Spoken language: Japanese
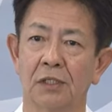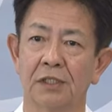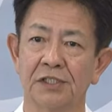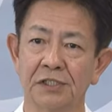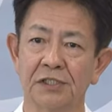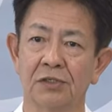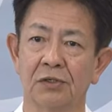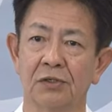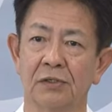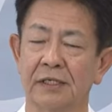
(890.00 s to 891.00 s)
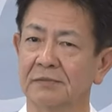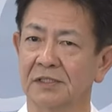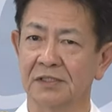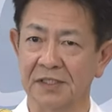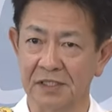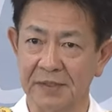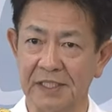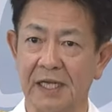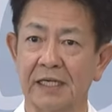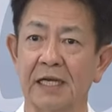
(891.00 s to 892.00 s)
臨時の、失礼しま
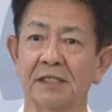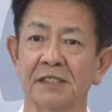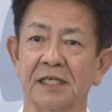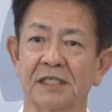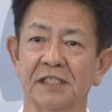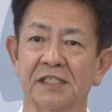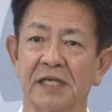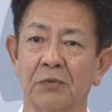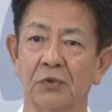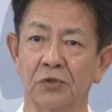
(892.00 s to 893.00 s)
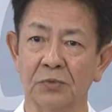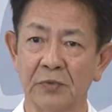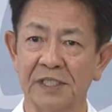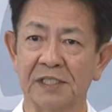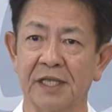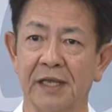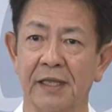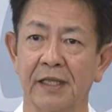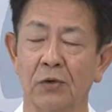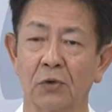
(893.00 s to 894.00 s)
した、関係指揮官を呼びまして、
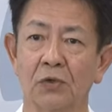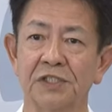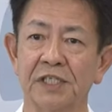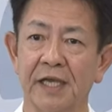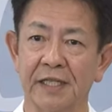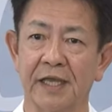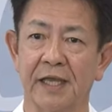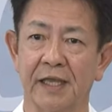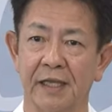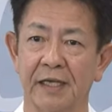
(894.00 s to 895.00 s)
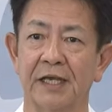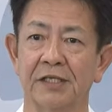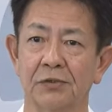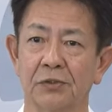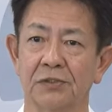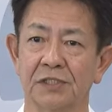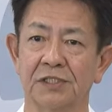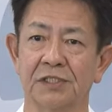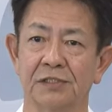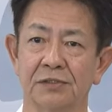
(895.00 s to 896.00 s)
ここ一概で会議を
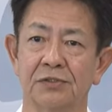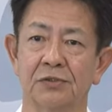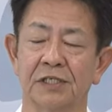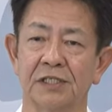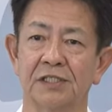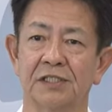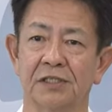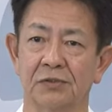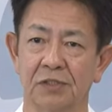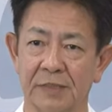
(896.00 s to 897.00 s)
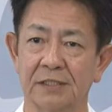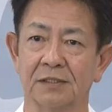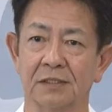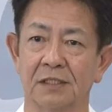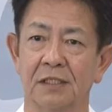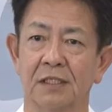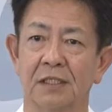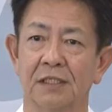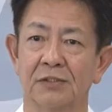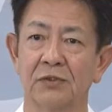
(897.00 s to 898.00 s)
実施する予定にしております。
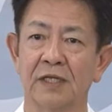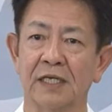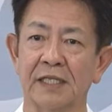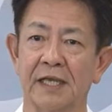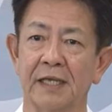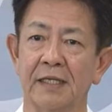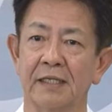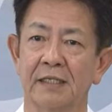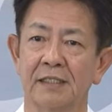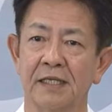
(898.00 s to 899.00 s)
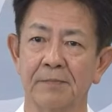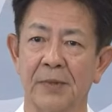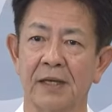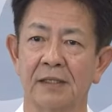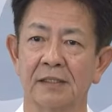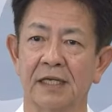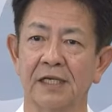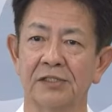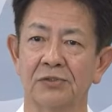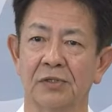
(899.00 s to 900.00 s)
その中で、先般
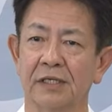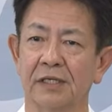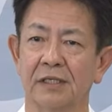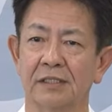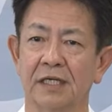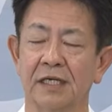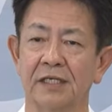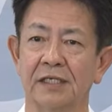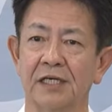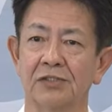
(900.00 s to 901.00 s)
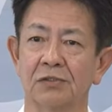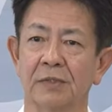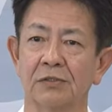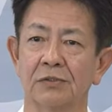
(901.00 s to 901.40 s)
会場、えー、堺海上幕